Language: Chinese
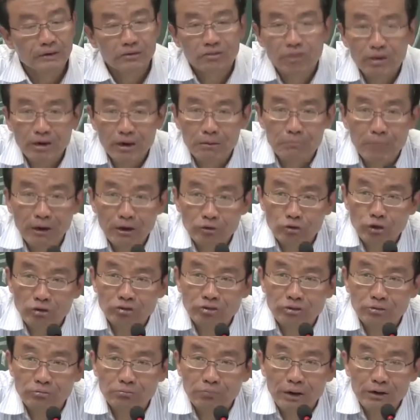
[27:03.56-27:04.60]
这个民族
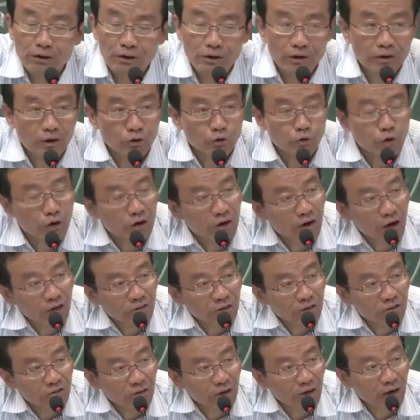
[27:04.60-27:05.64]
是没有一个最高
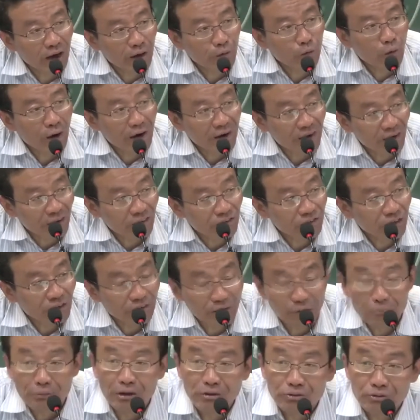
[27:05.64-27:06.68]
的神来管人
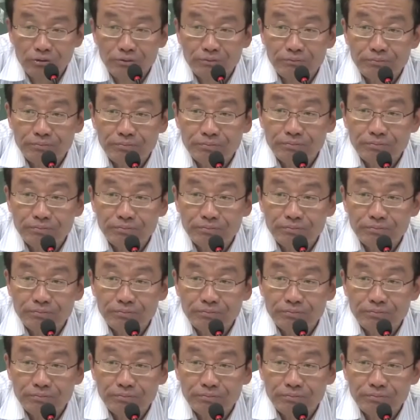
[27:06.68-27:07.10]
心的民族。